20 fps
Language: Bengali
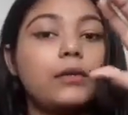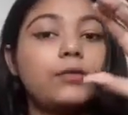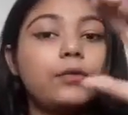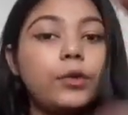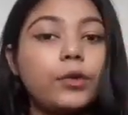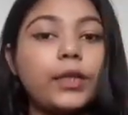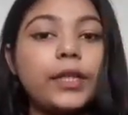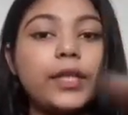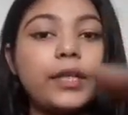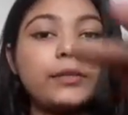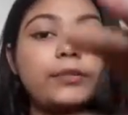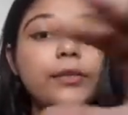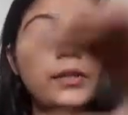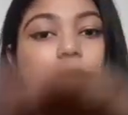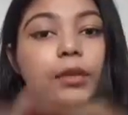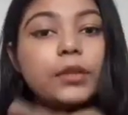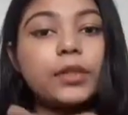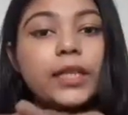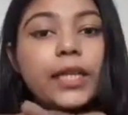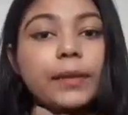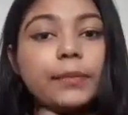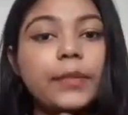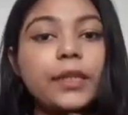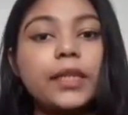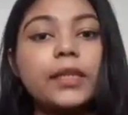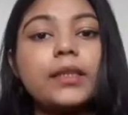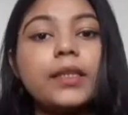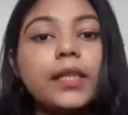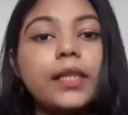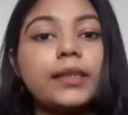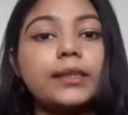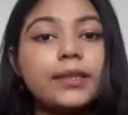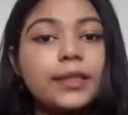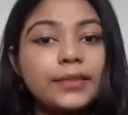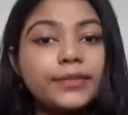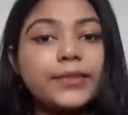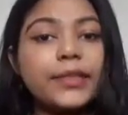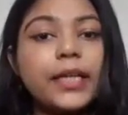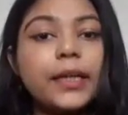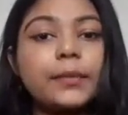ফোনের ফ্রন্ট ক্যামেরা থেকে
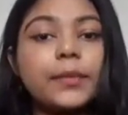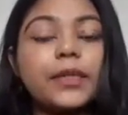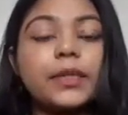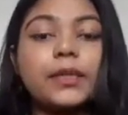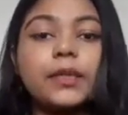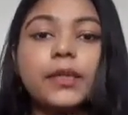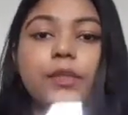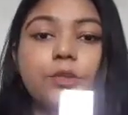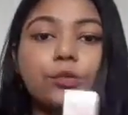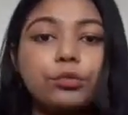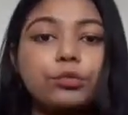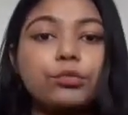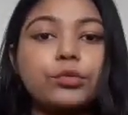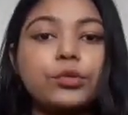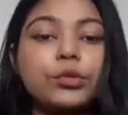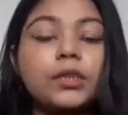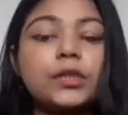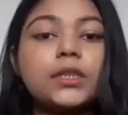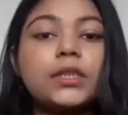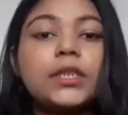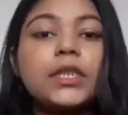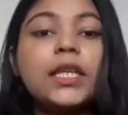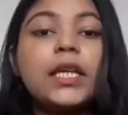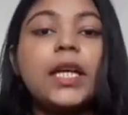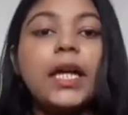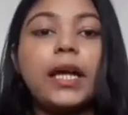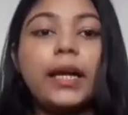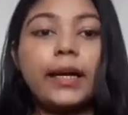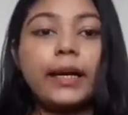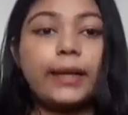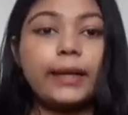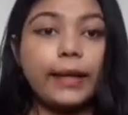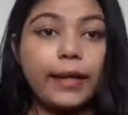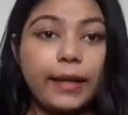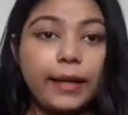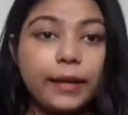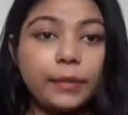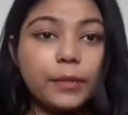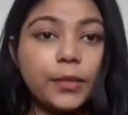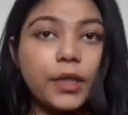সেলফি ক্যামেরা থেকে শ্যুট করছি আর
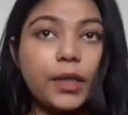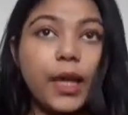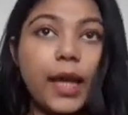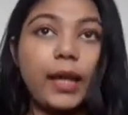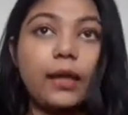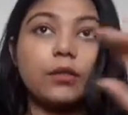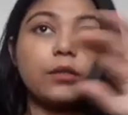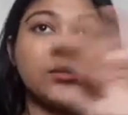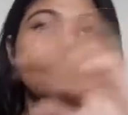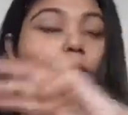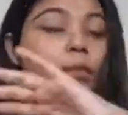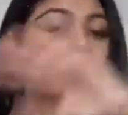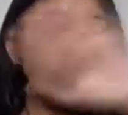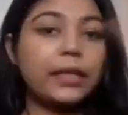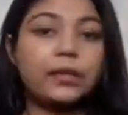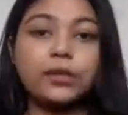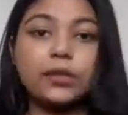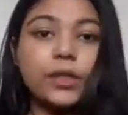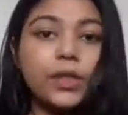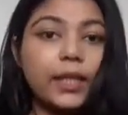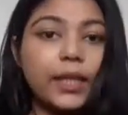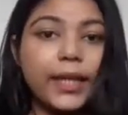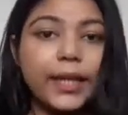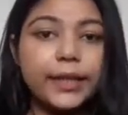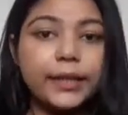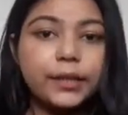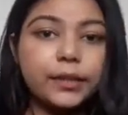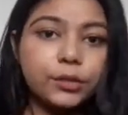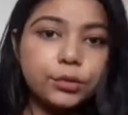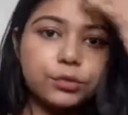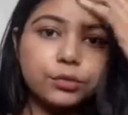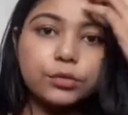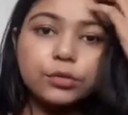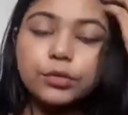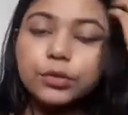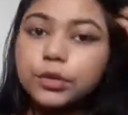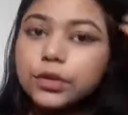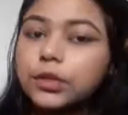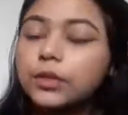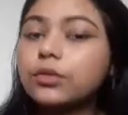হ্যাঁ আমি একদম ন্যাচারাল লাইটে শ্যুট
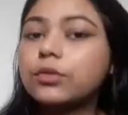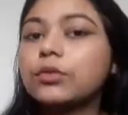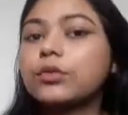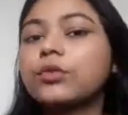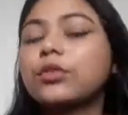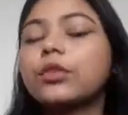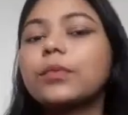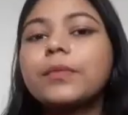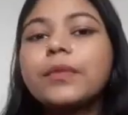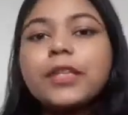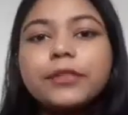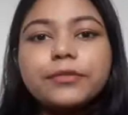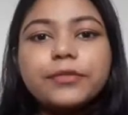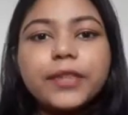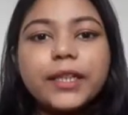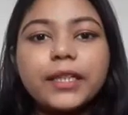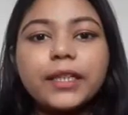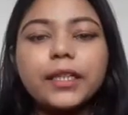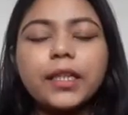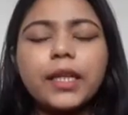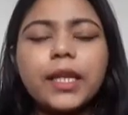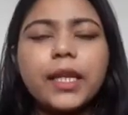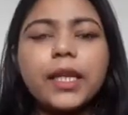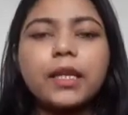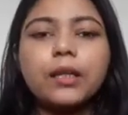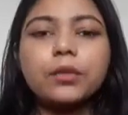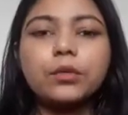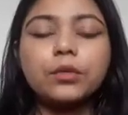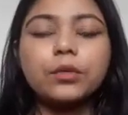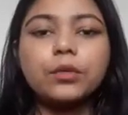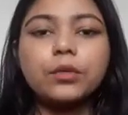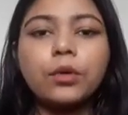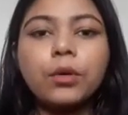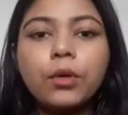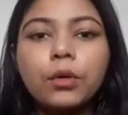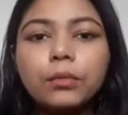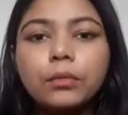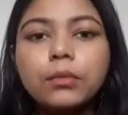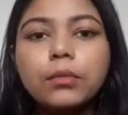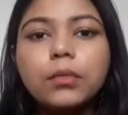করছি কোনো রকম এফেক্ট নেই কোনো
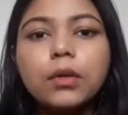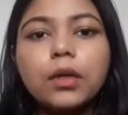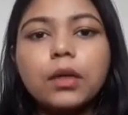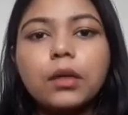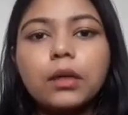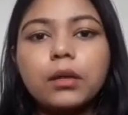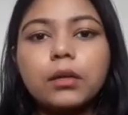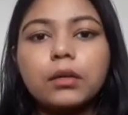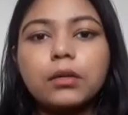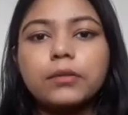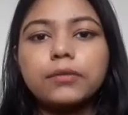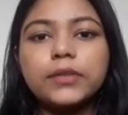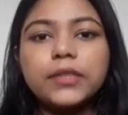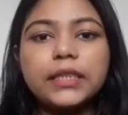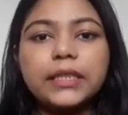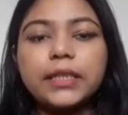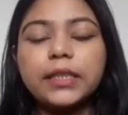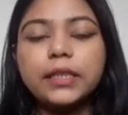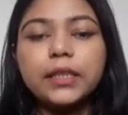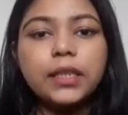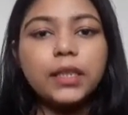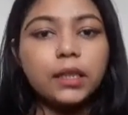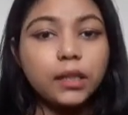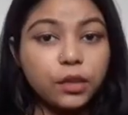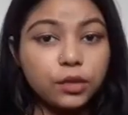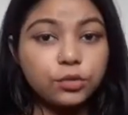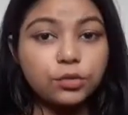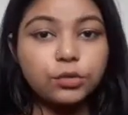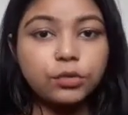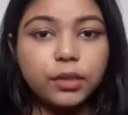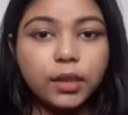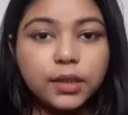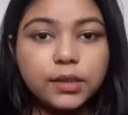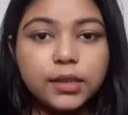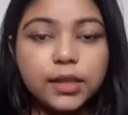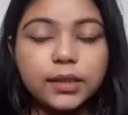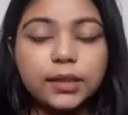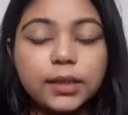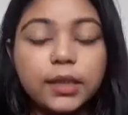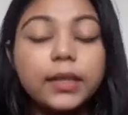রকম ফিল্টার নেই কিছু নেই
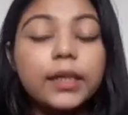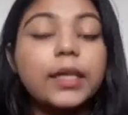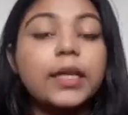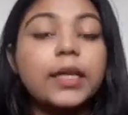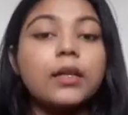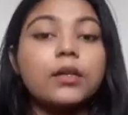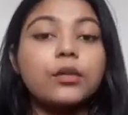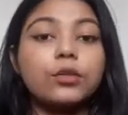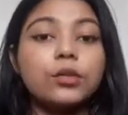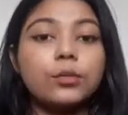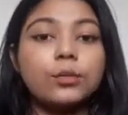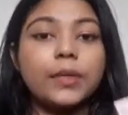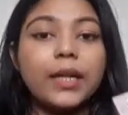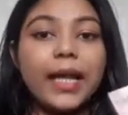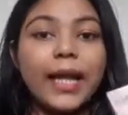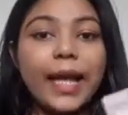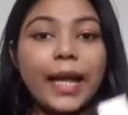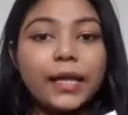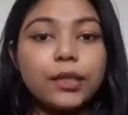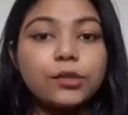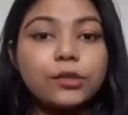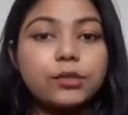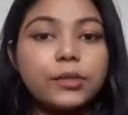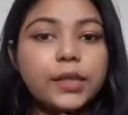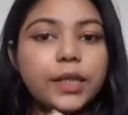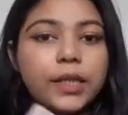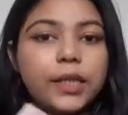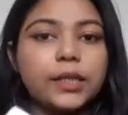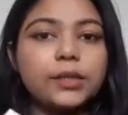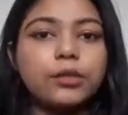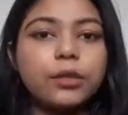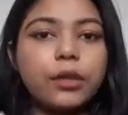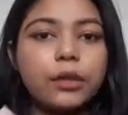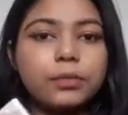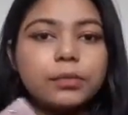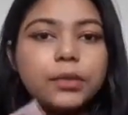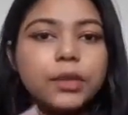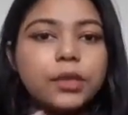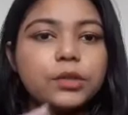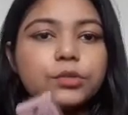যাতে তোমরা অ্যাকচুয়ালি
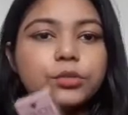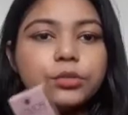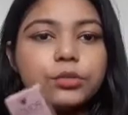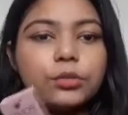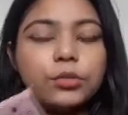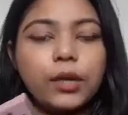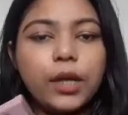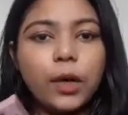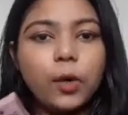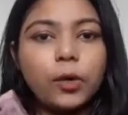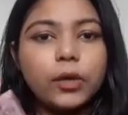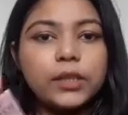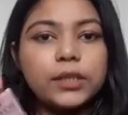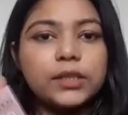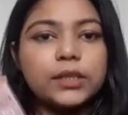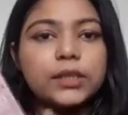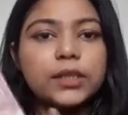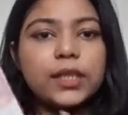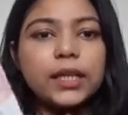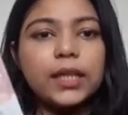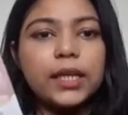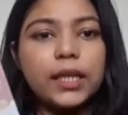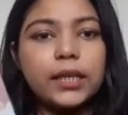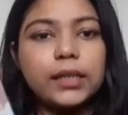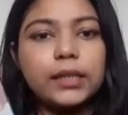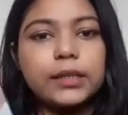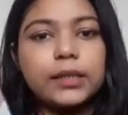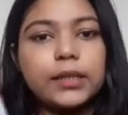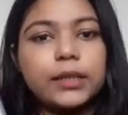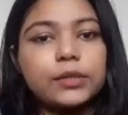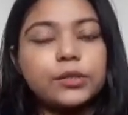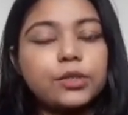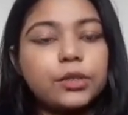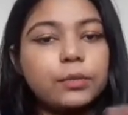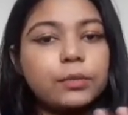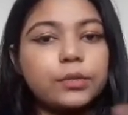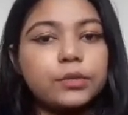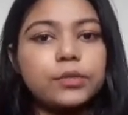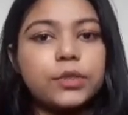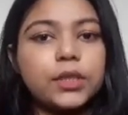সব কিছু অরিজিনাল কালার অ্যান্ড
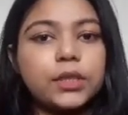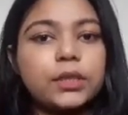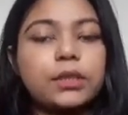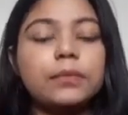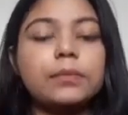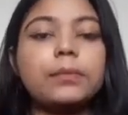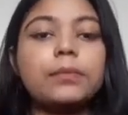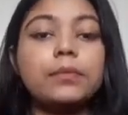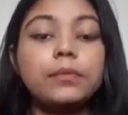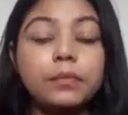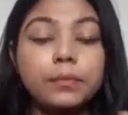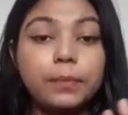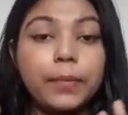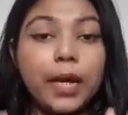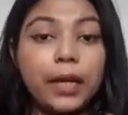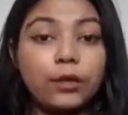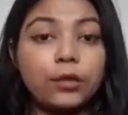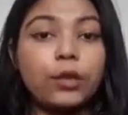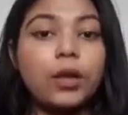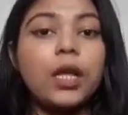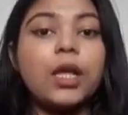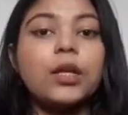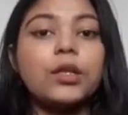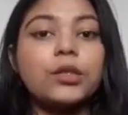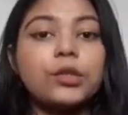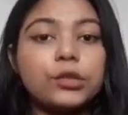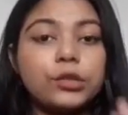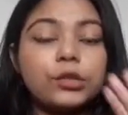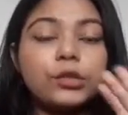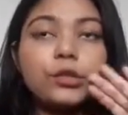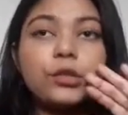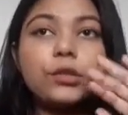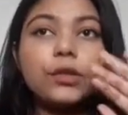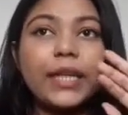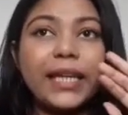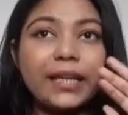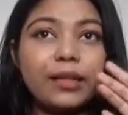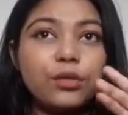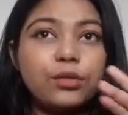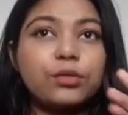সব কিছু দেখতে পারো যদিও
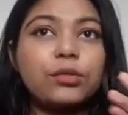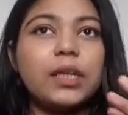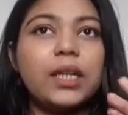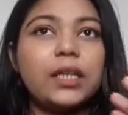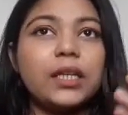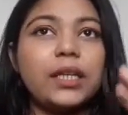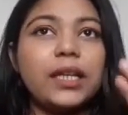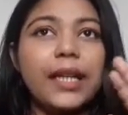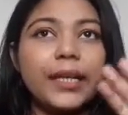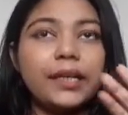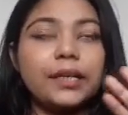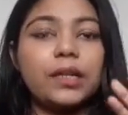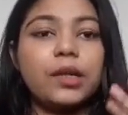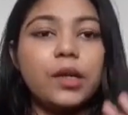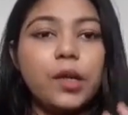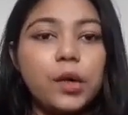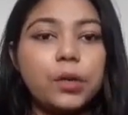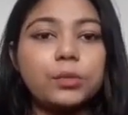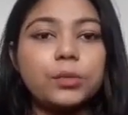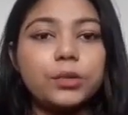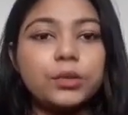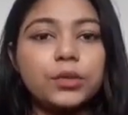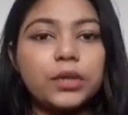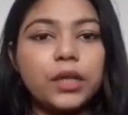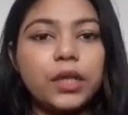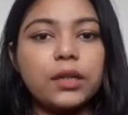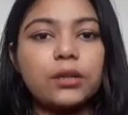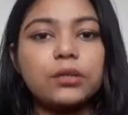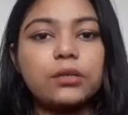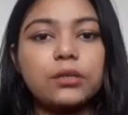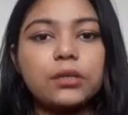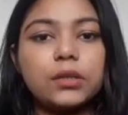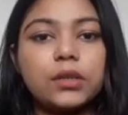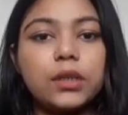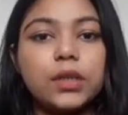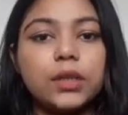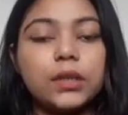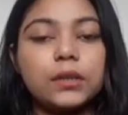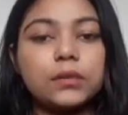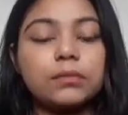একটুখানি লাইটটা কম হচ্ছে কারণ
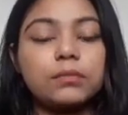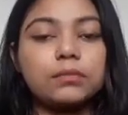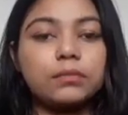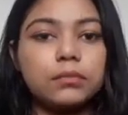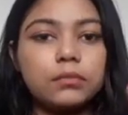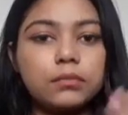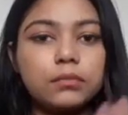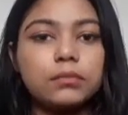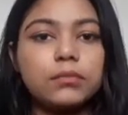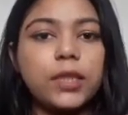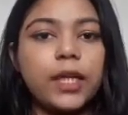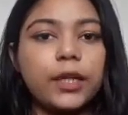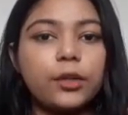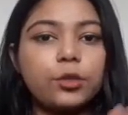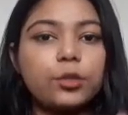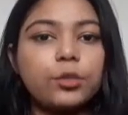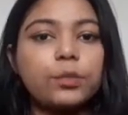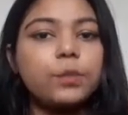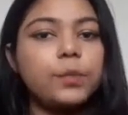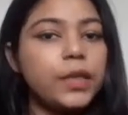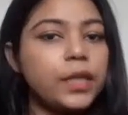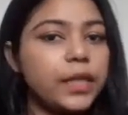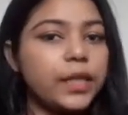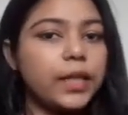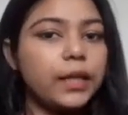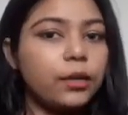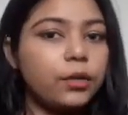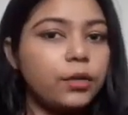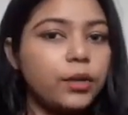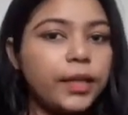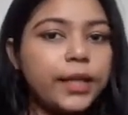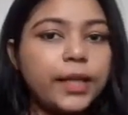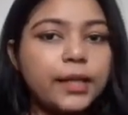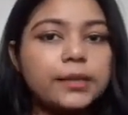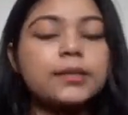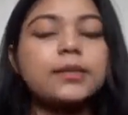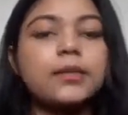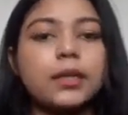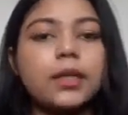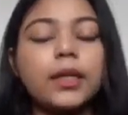একটু বিকেল হয়ে
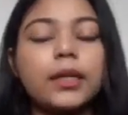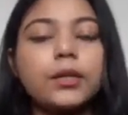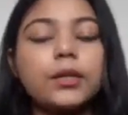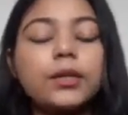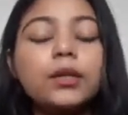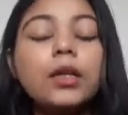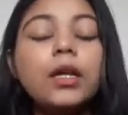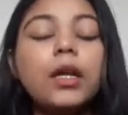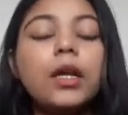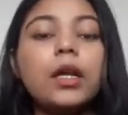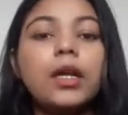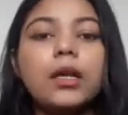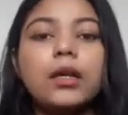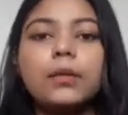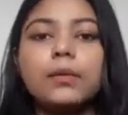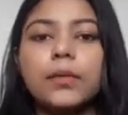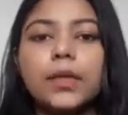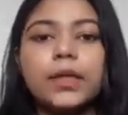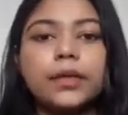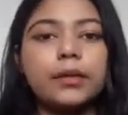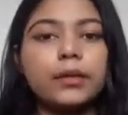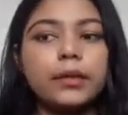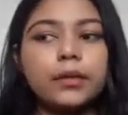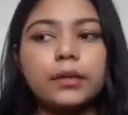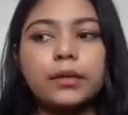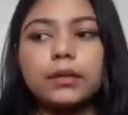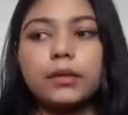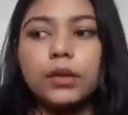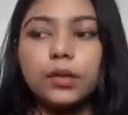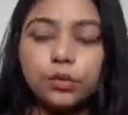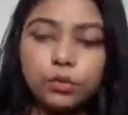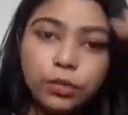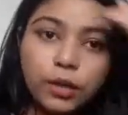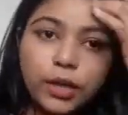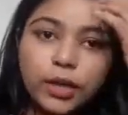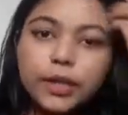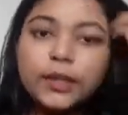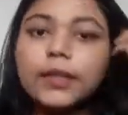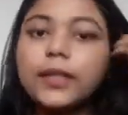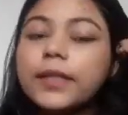আসছে এখন বাট কিছু
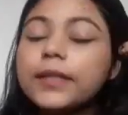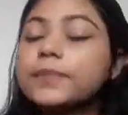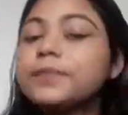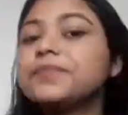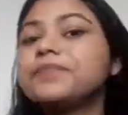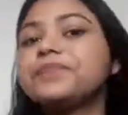করার নেই